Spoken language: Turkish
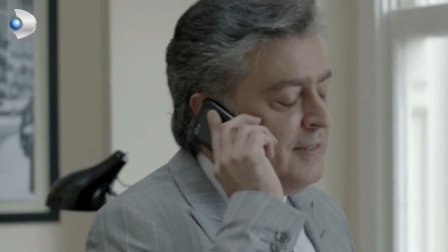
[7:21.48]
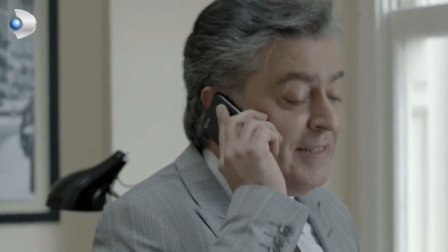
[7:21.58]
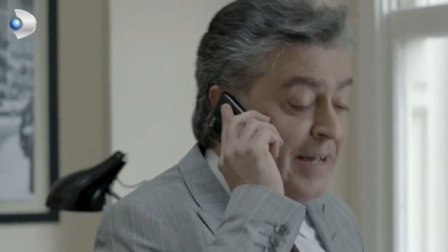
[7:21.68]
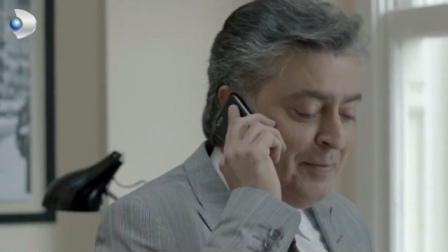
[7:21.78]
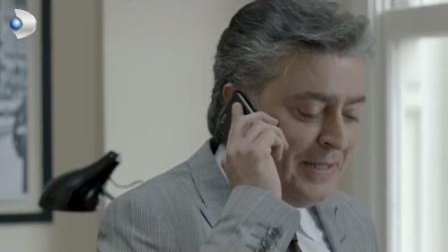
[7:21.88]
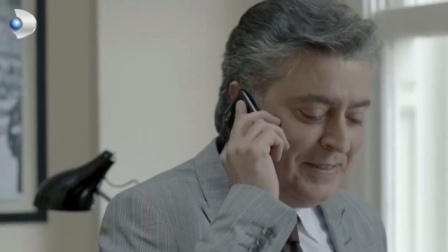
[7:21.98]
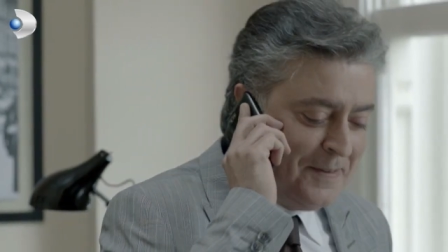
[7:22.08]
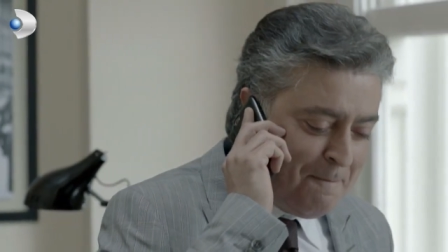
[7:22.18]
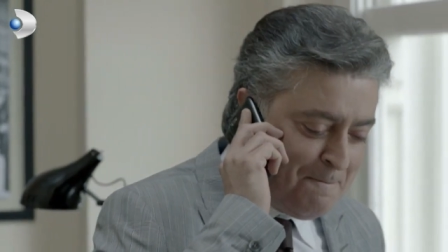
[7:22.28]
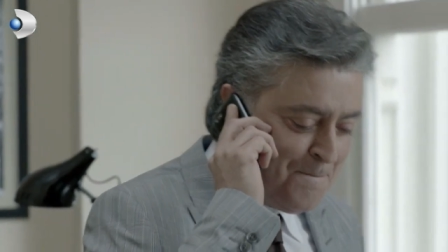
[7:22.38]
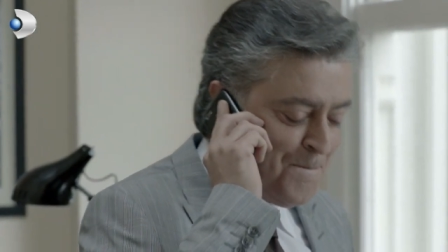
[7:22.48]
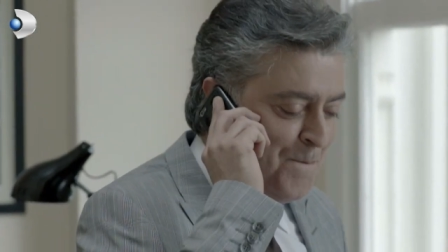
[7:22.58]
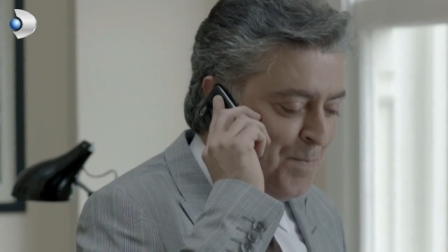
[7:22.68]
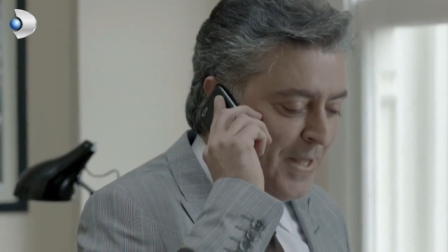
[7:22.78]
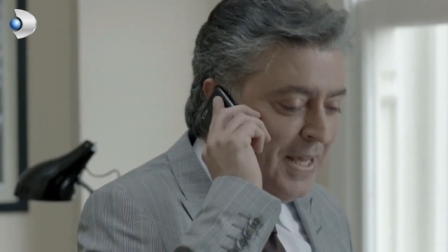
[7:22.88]
Sermet,
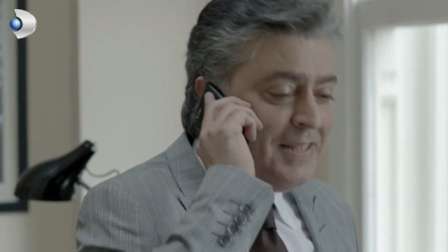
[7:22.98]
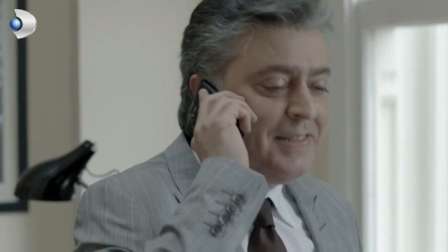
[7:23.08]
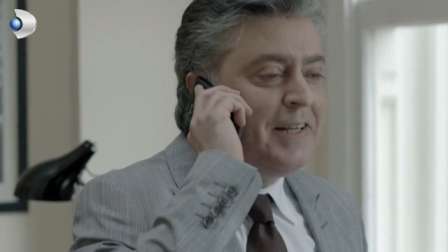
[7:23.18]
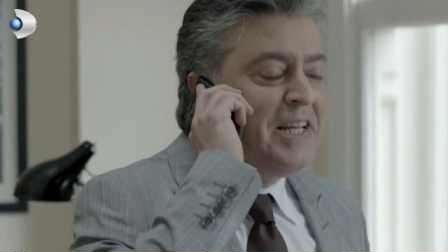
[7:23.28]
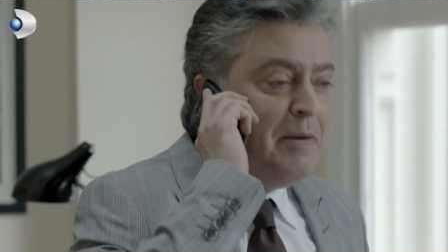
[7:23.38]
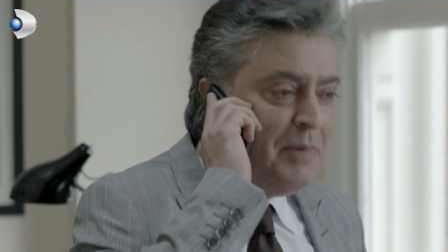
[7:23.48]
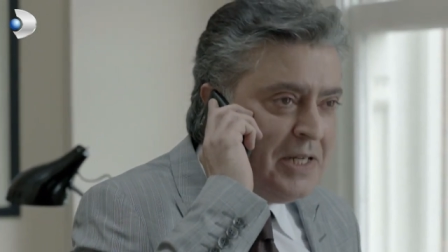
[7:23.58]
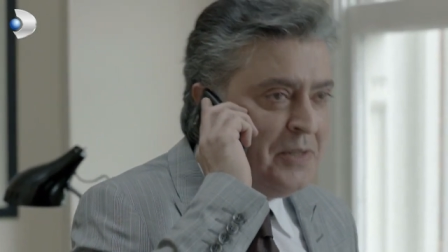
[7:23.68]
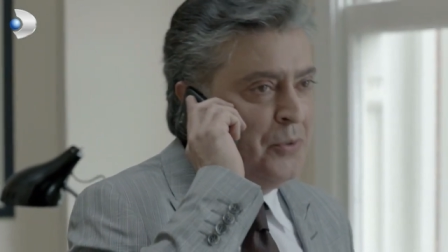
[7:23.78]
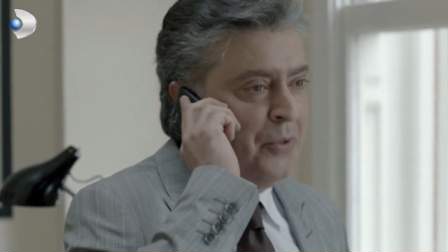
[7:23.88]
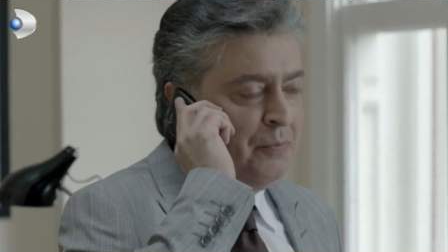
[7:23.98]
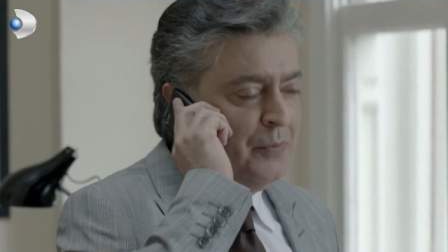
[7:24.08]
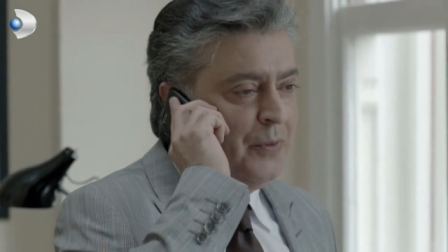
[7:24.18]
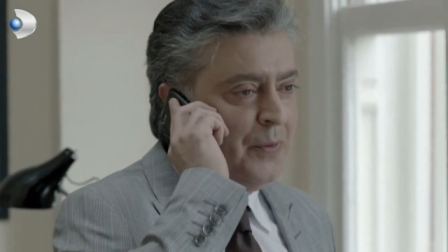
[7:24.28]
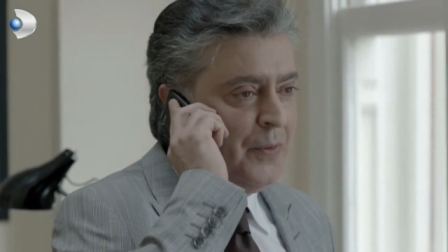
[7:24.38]
sana yemin ediyorum.
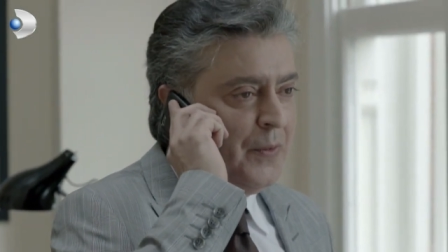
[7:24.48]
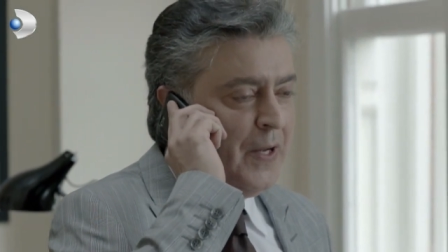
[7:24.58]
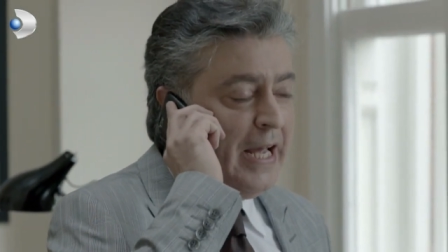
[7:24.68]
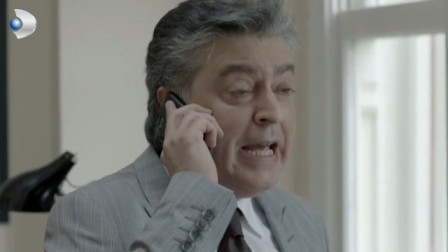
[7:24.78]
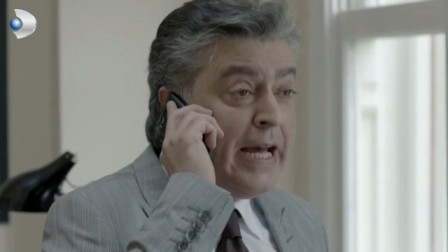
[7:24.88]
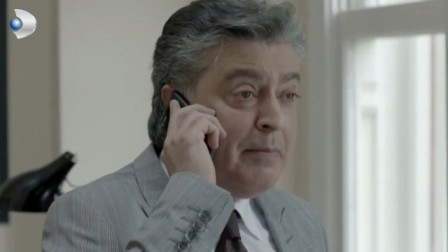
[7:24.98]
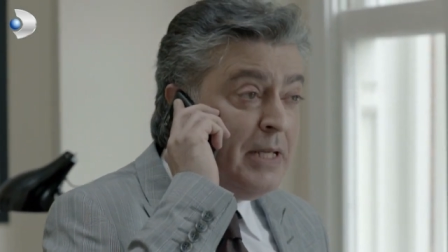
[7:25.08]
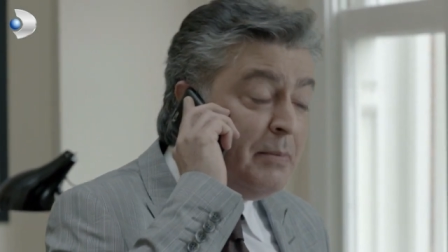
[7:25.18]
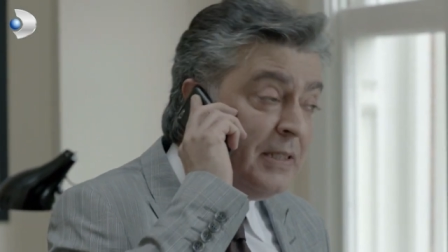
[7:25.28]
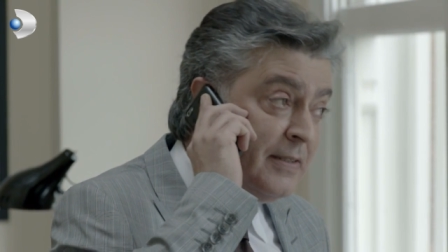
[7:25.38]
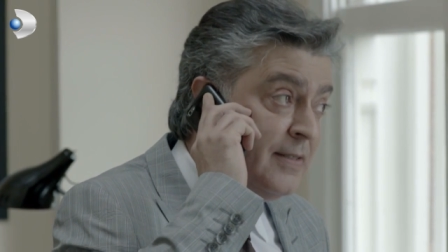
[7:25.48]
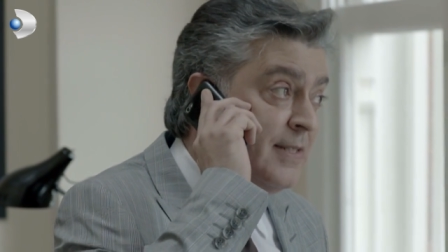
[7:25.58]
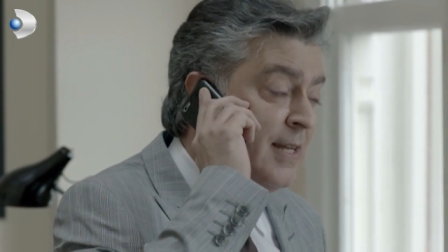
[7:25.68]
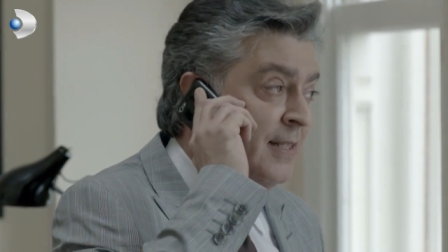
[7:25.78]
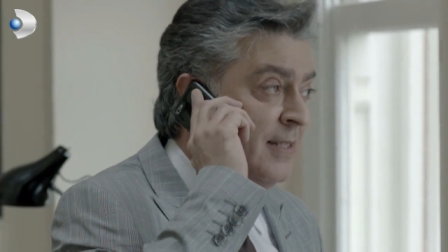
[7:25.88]
Eğer beni
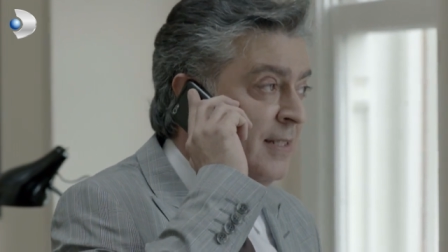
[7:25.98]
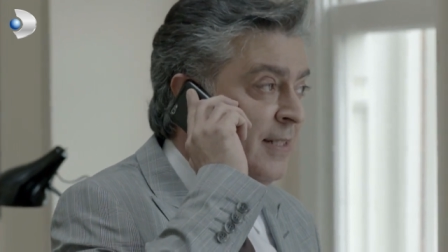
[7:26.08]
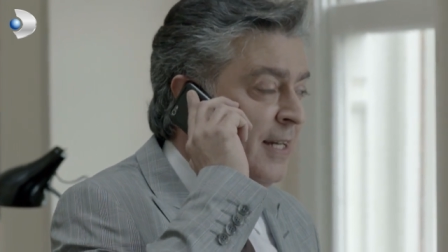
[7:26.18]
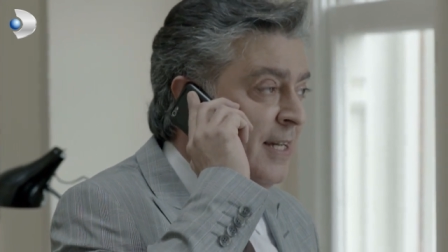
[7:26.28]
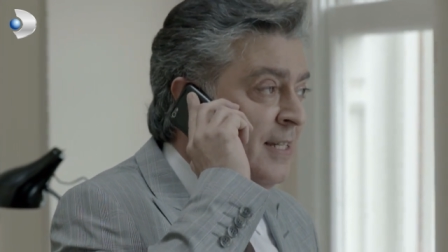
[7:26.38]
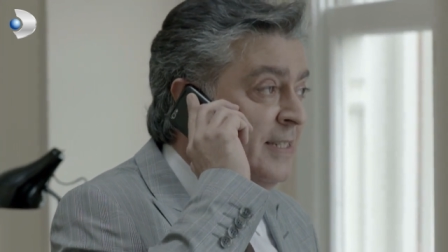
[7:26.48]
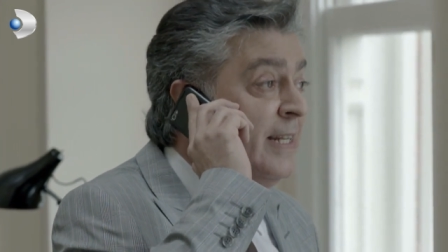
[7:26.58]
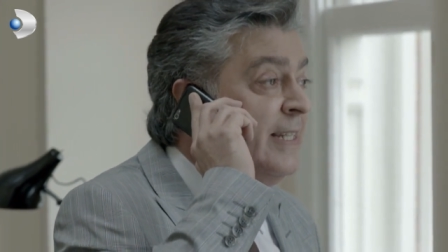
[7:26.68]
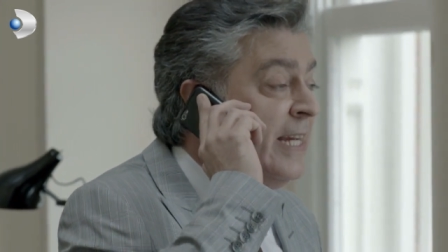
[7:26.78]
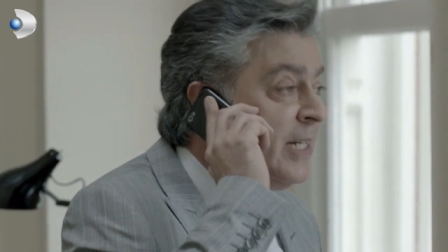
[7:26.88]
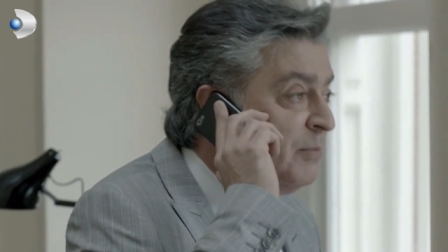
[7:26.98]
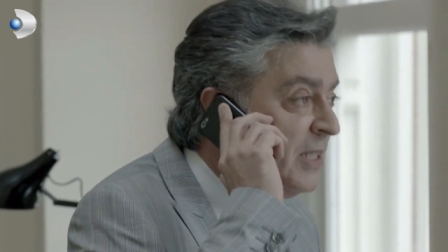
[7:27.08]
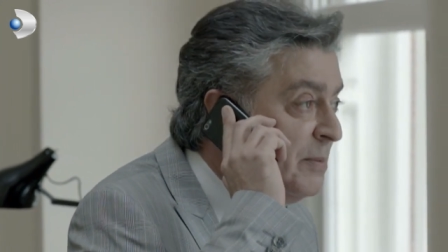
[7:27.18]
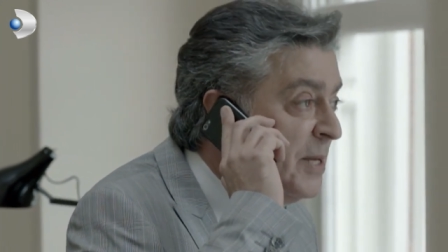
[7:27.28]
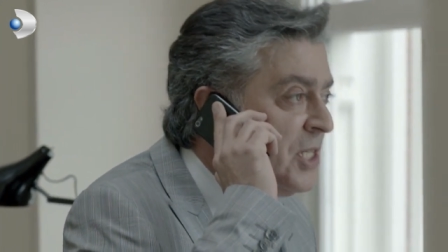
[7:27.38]
batırırsan seni de
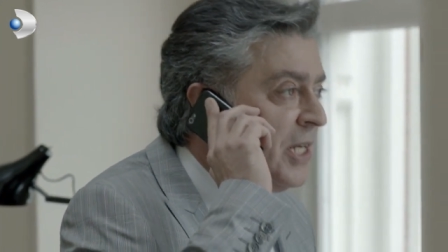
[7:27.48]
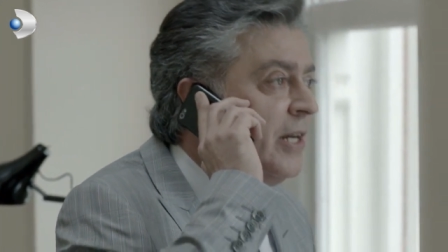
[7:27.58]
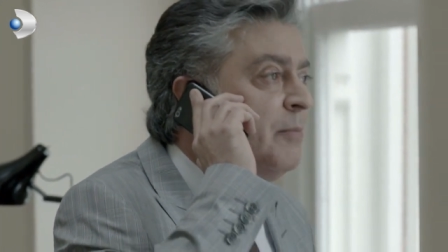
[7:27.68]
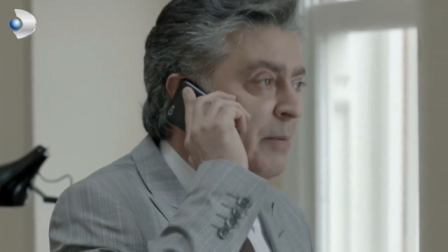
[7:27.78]
yanımda dibe çekerim